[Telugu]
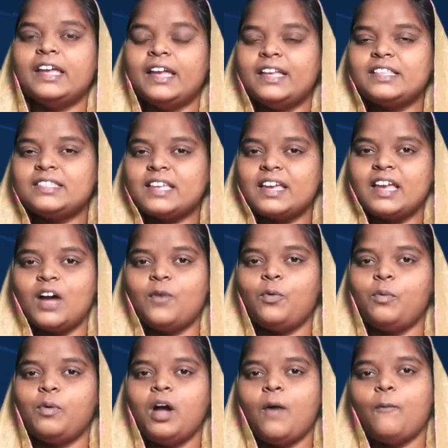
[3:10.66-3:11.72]
ఏసయ్య
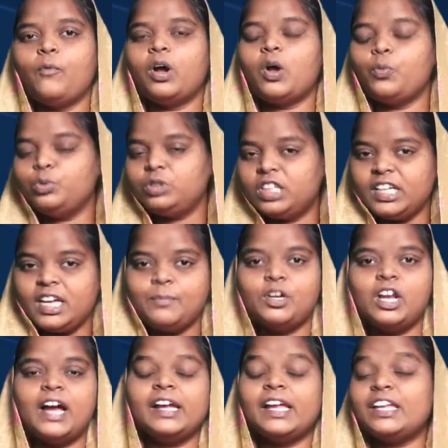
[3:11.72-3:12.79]
ఒక
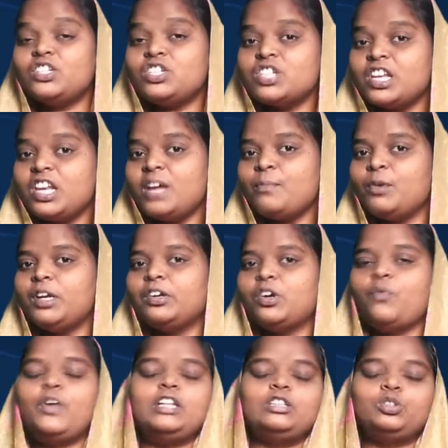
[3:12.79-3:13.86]
ఉదయమున
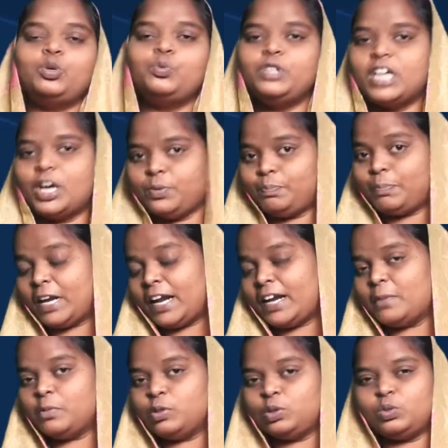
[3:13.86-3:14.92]
ఎరిశల్యమునకు వెళ్తూ ఉన్నారు
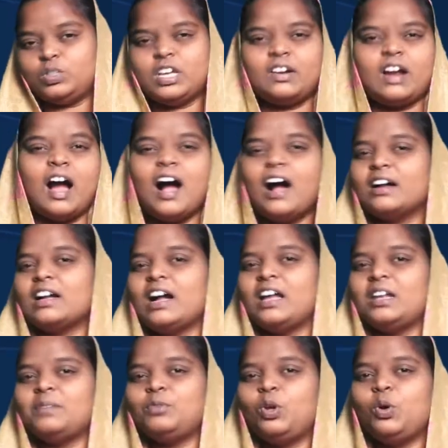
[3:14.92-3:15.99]
ప్రయాణమవుతున్నారు ఆ
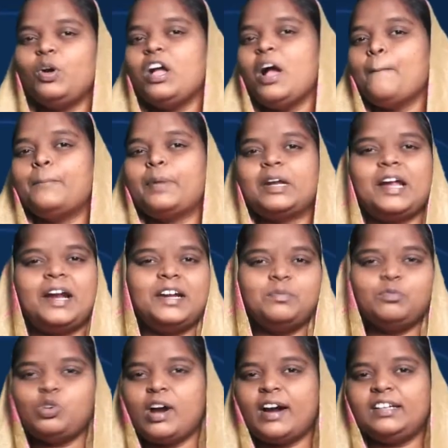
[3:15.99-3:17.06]
కాలంలో
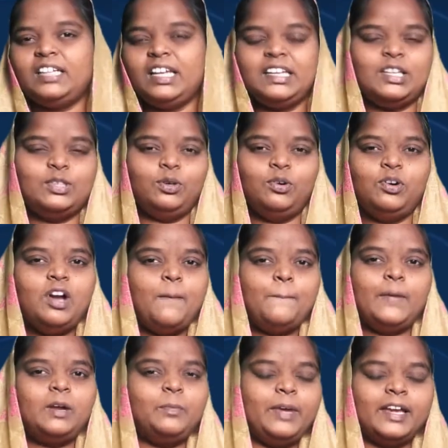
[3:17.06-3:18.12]
ప్రయాణము అంటే ఏదో
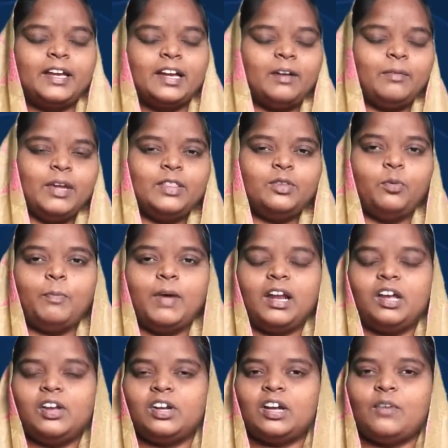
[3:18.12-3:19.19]
మనం ఏదో మన
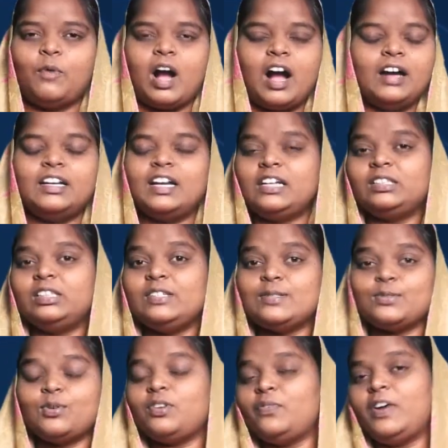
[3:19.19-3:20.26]
యొక్క వాహనాలు
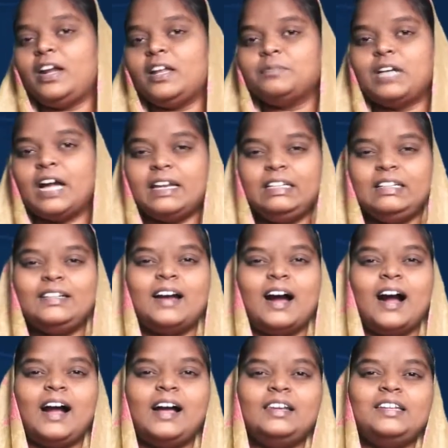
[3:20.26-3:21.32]
తీసుకొని వెళ్ళం కానీ
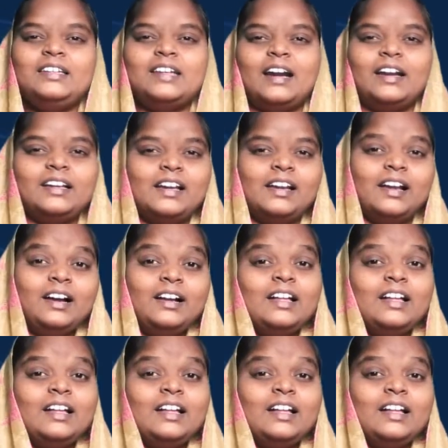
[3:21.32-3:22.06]
కాలి నడకన